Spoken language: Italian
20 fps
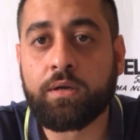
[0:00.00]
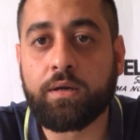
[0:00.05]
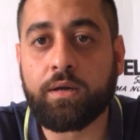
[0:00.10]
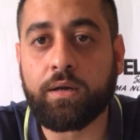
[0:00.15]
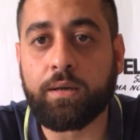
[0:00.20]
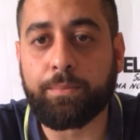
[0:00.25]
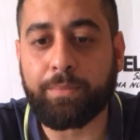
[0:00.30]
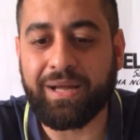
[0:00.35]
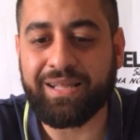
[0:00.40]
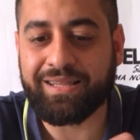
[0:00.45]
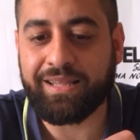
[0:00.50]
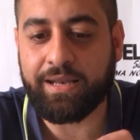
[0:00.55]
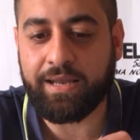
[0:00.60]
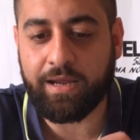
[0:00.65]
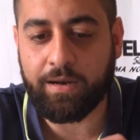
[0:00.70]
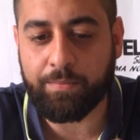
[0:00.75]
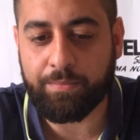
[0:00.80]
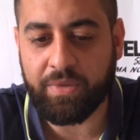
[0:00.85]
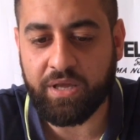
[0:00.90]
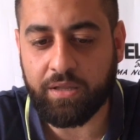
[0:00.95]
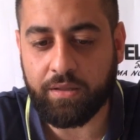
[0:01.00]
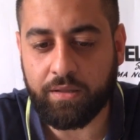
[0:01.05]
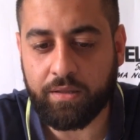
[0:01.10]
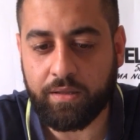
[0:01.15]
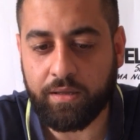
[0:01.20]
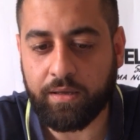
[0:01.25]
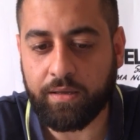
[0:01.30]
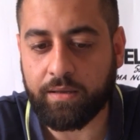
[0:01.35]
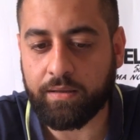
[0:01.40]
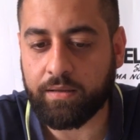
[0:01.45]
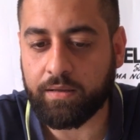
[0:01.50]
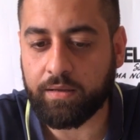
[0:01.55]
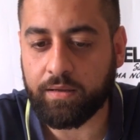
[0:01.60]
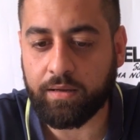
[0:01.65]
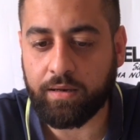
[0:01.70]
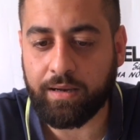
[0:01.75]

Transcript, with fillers: eh, materialmente eh,